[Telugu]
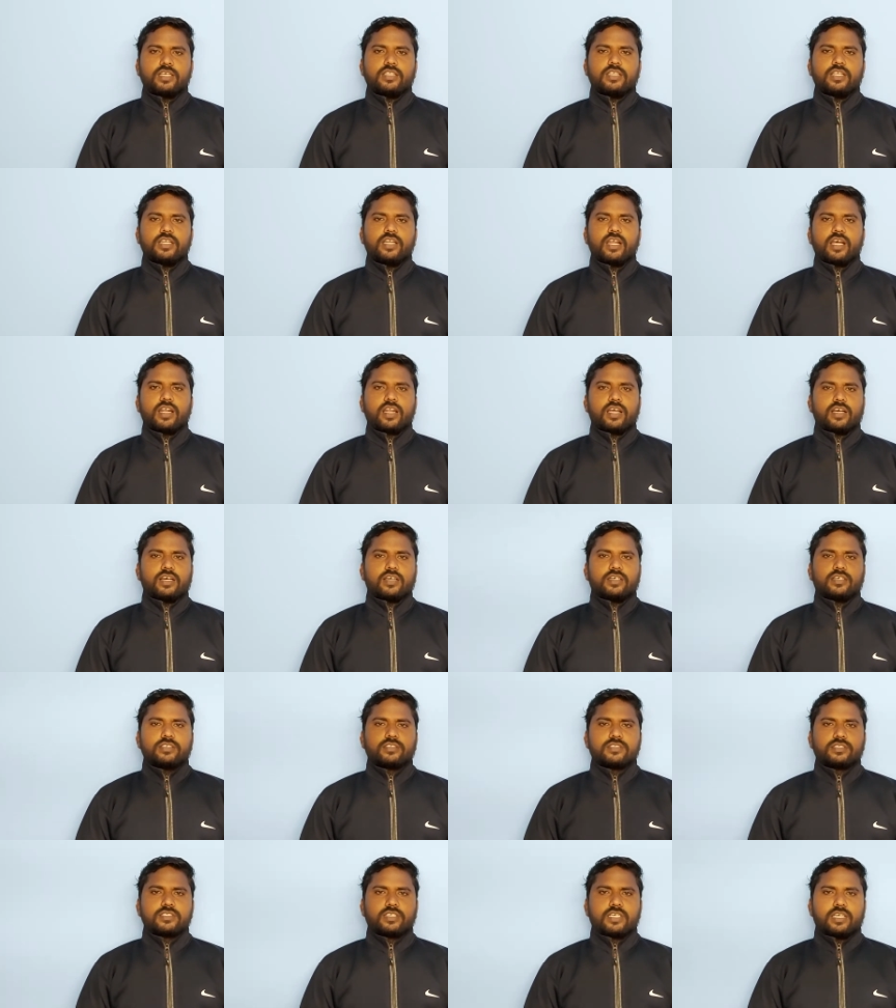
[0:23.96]
దినాన
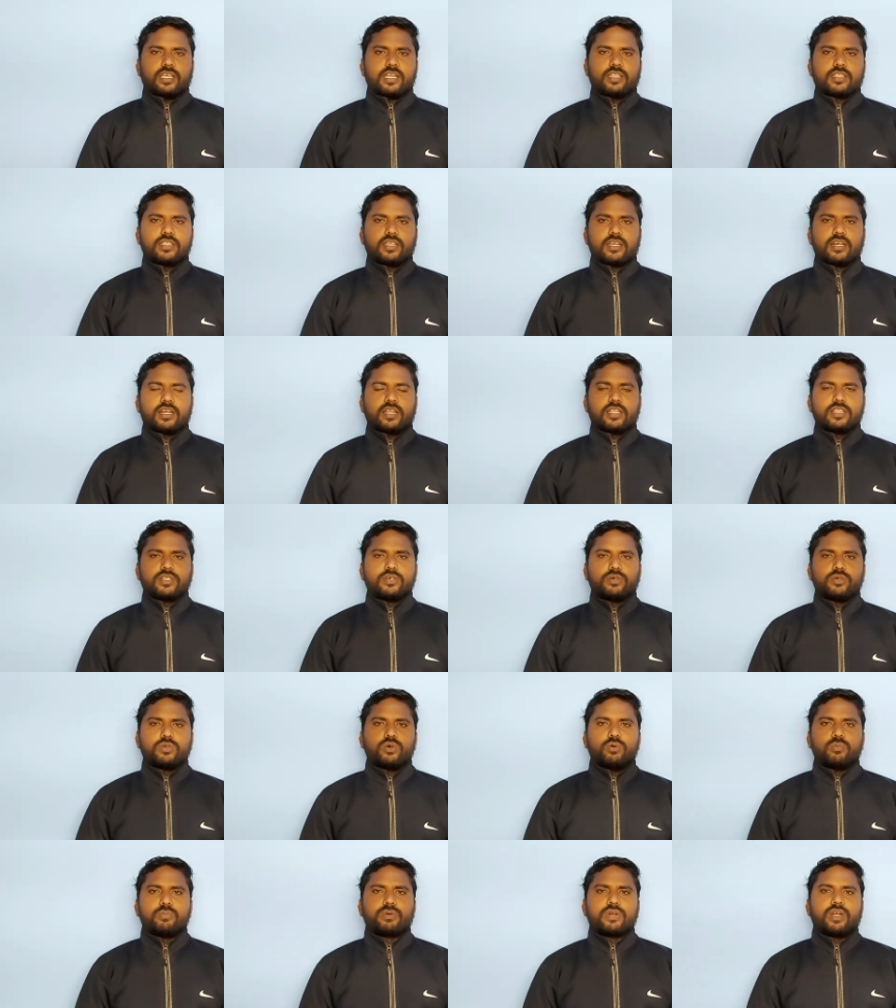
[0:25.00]
కీర్తన
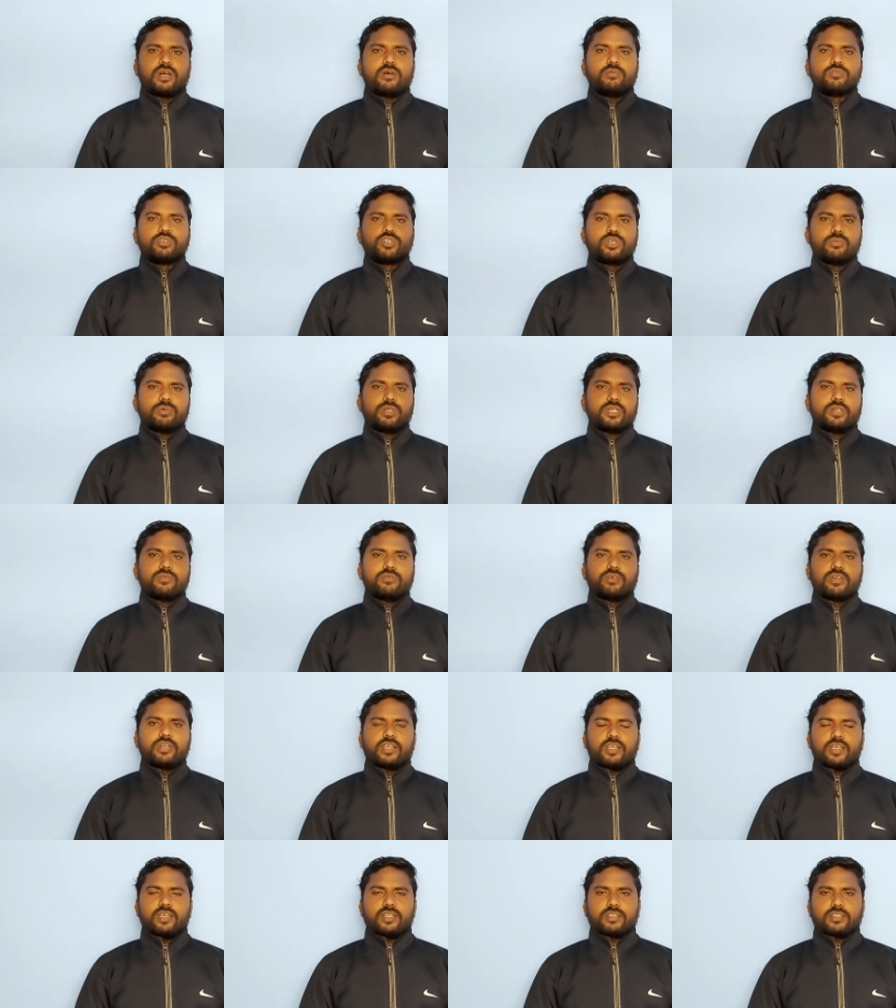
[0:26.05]
గ్రంథంలో
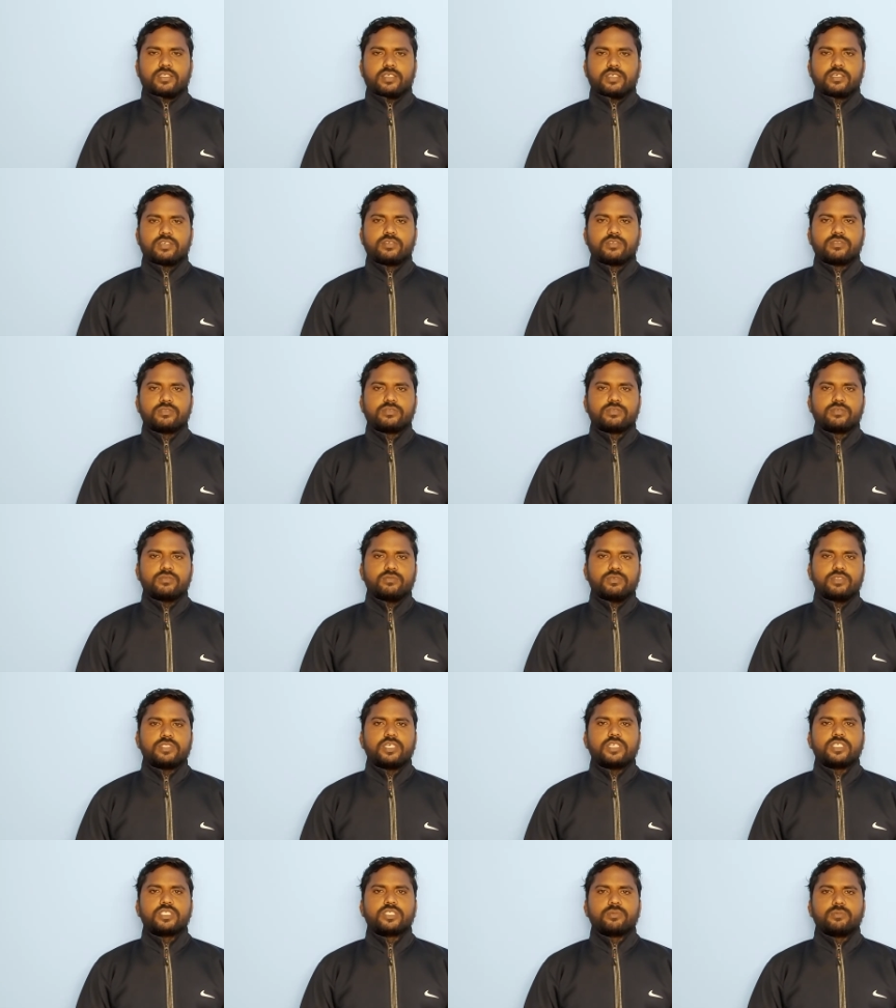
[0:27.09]
ప్రాముఖ్యమైనటువంటి కీర్తనను
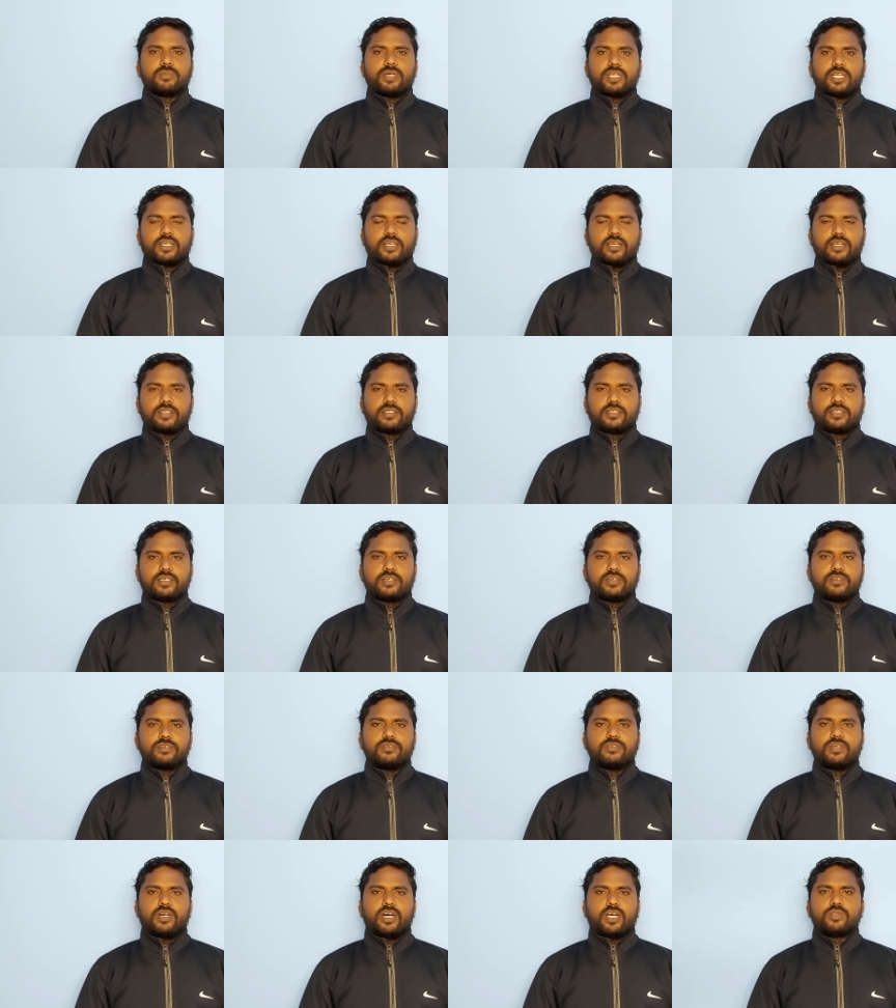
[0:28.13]
విశేషమైన
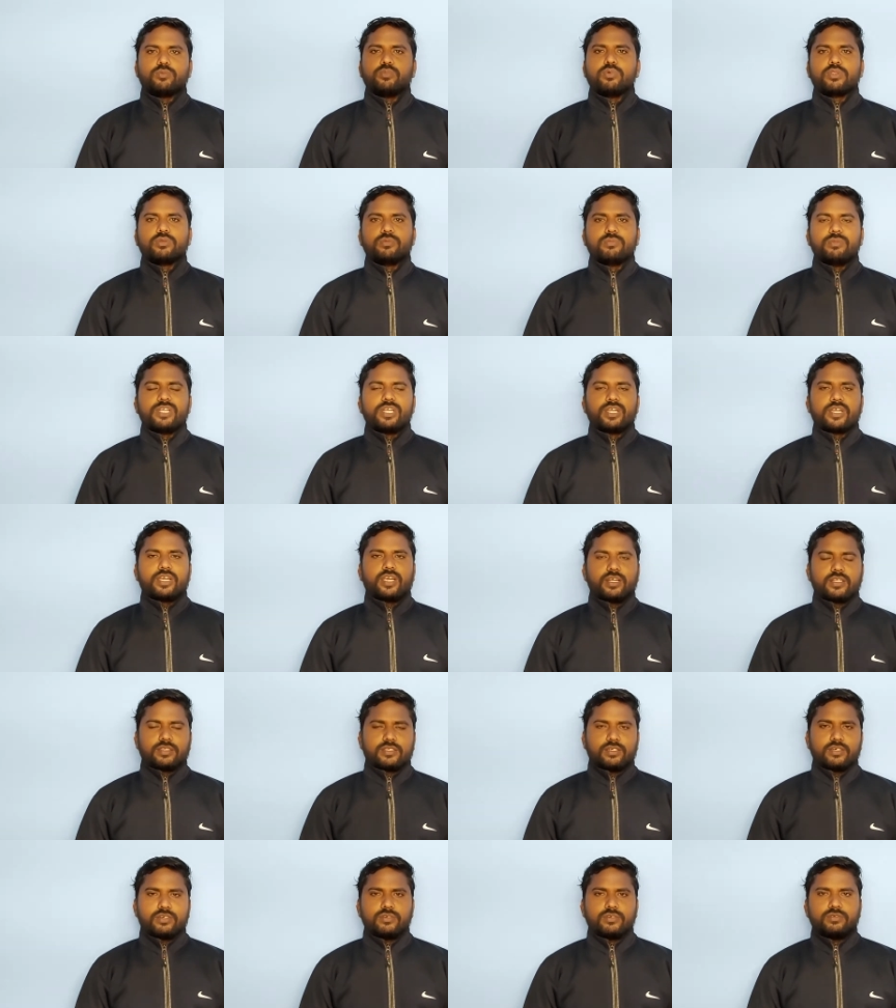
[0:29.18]
కీర్తనను అద్భుతమైన
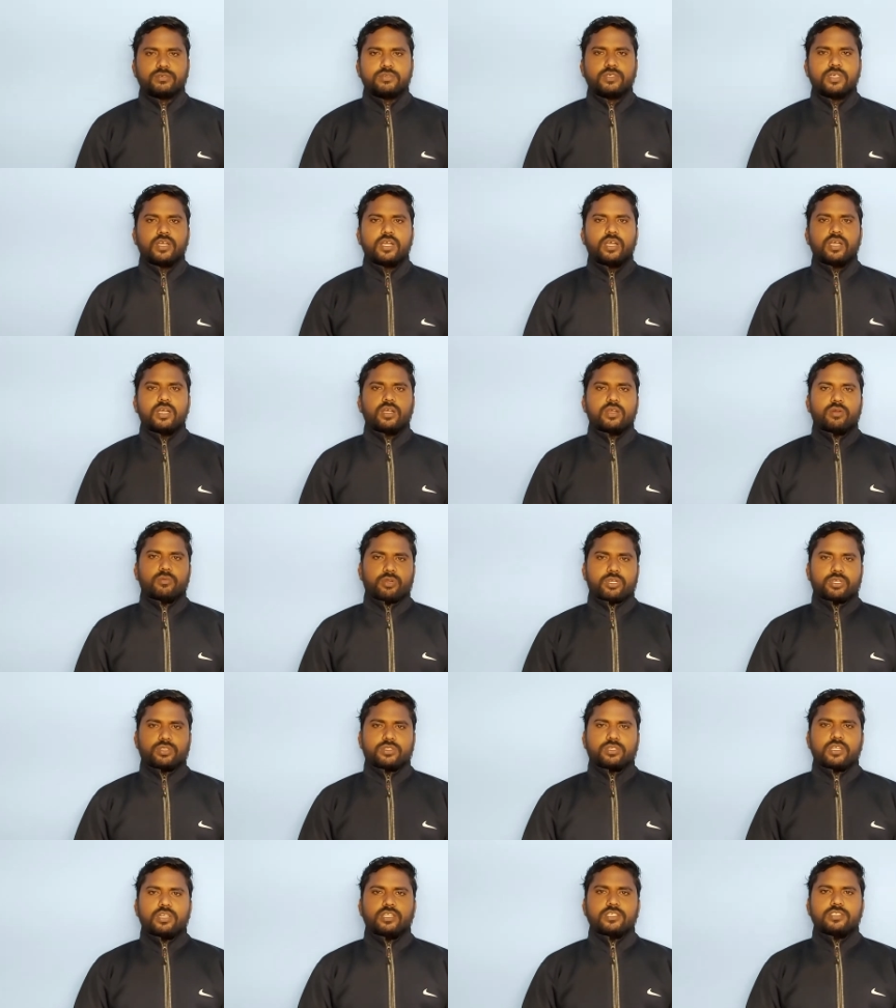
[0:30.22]
కీర్తనను మీకు
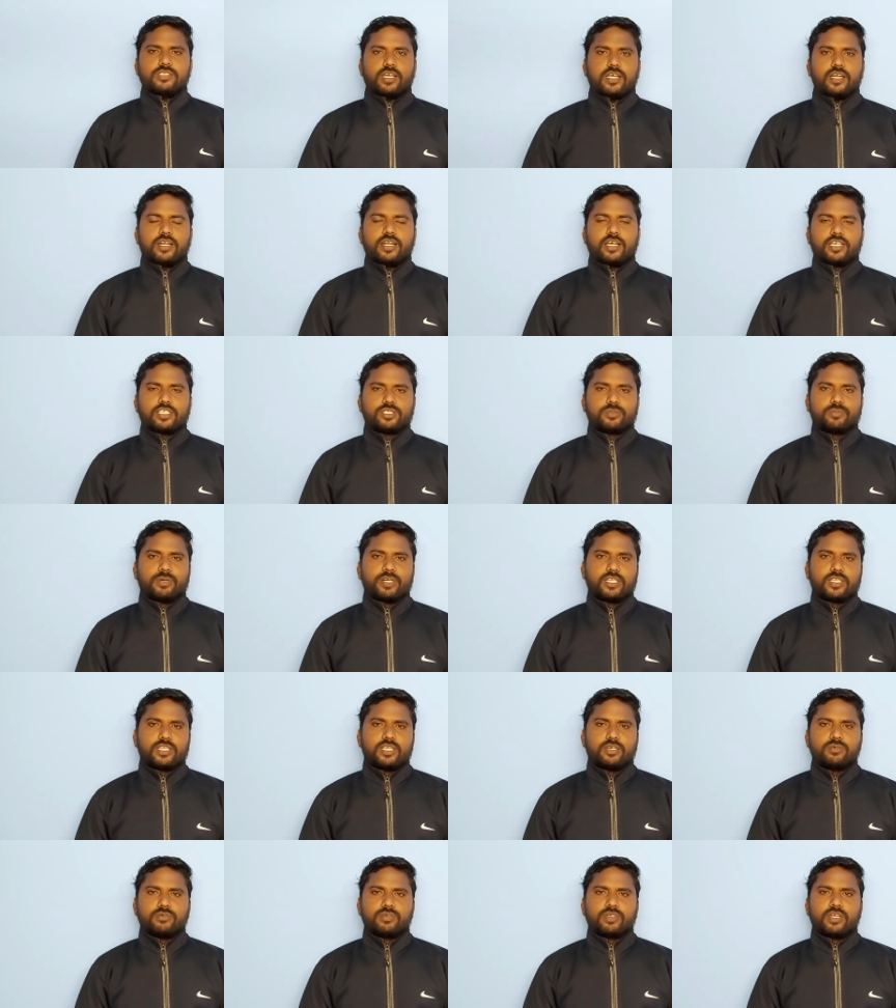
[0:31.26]
తెలియచేయాలని
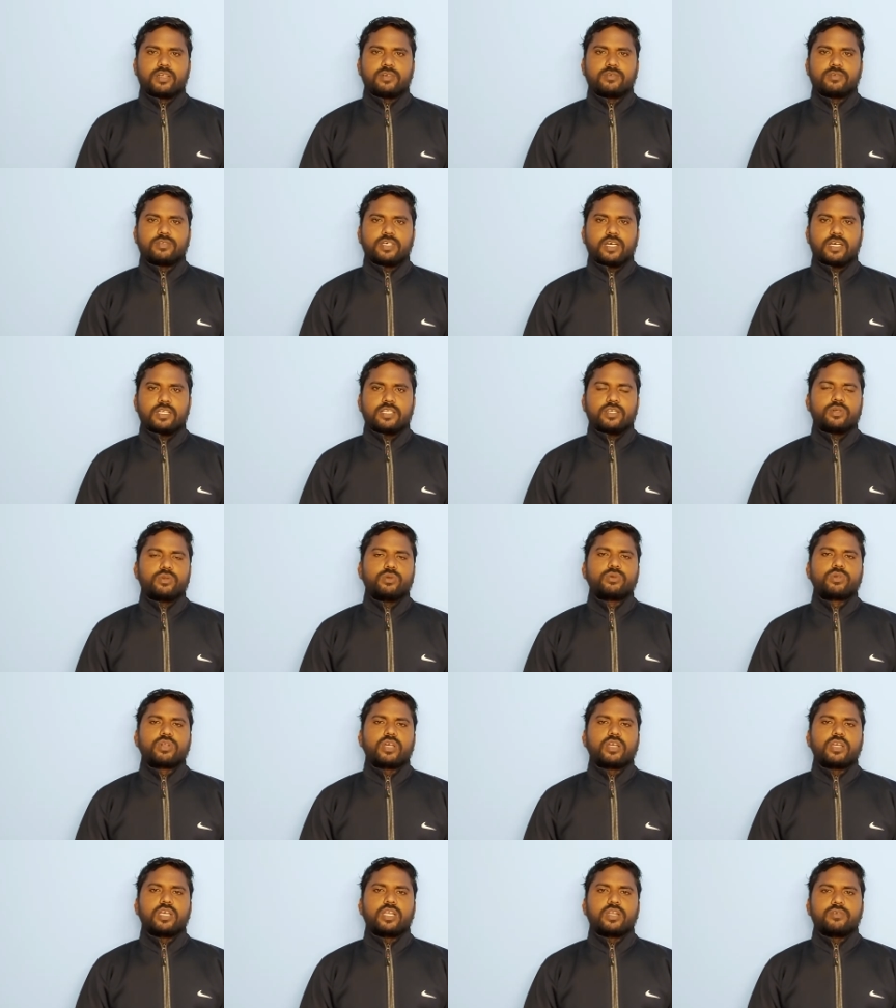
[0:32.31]
ఆశపడతా ఉన్నాను అది నూట
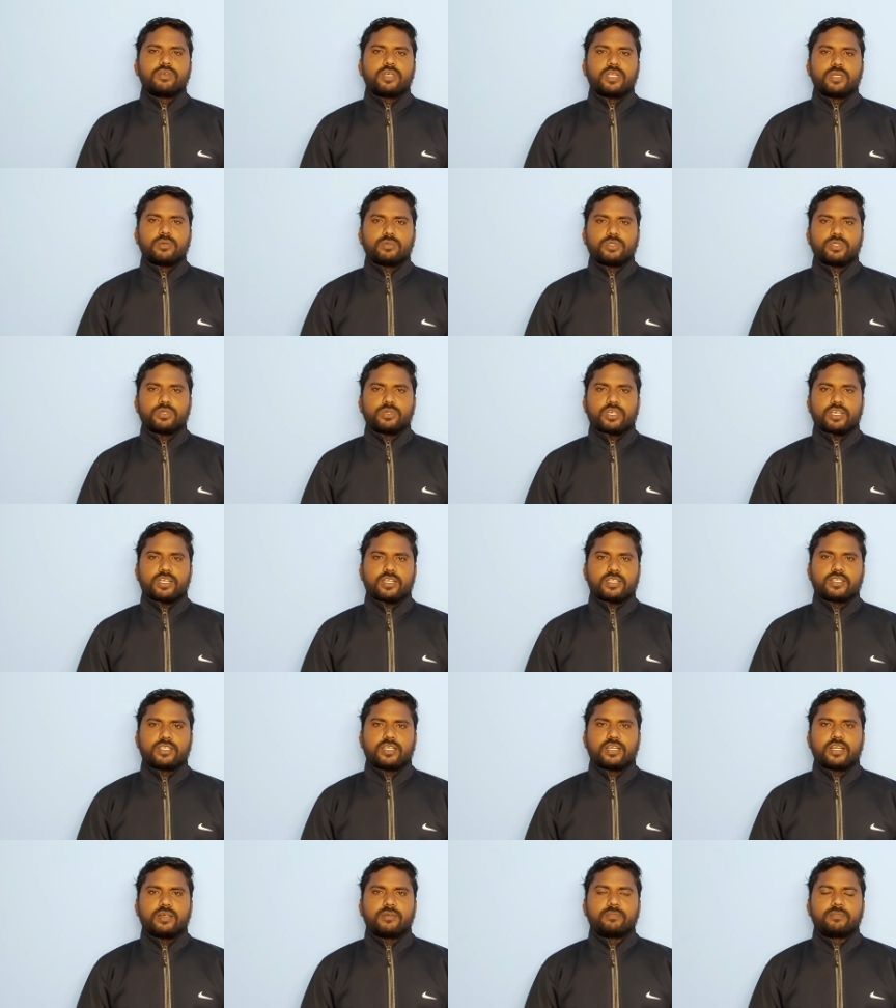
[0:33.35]
ఇరవై ఎనిమిదో
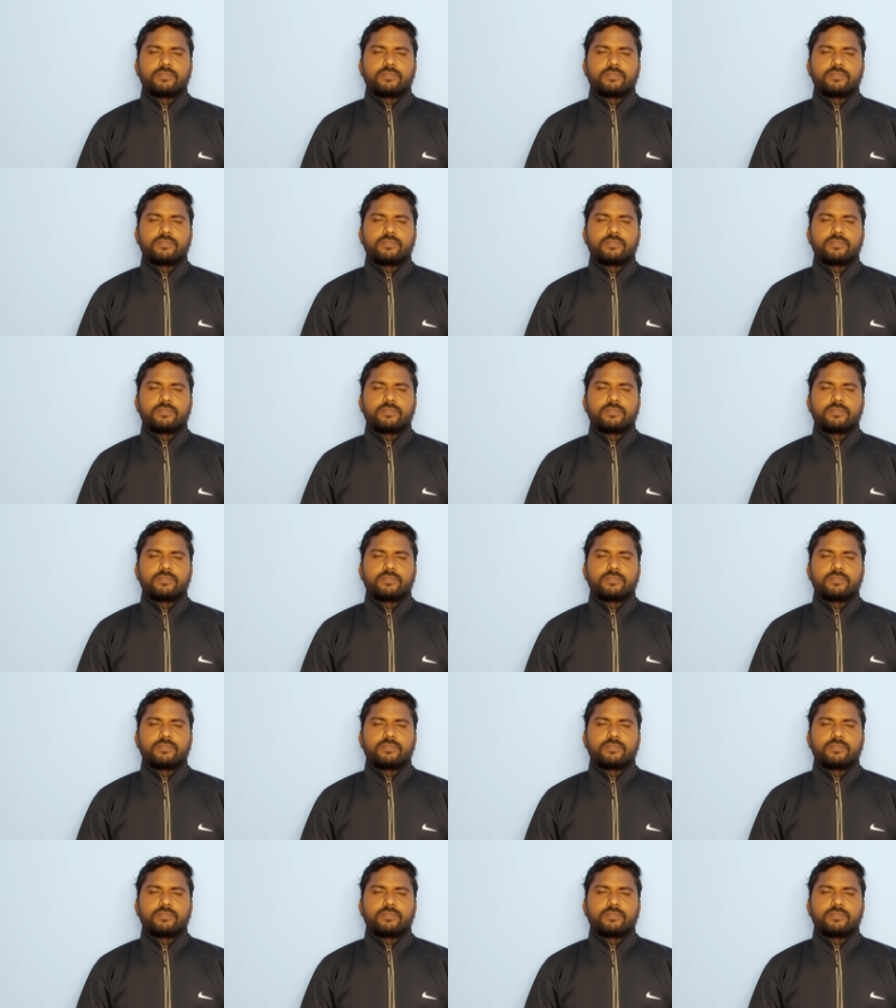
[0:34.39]
కీర్తన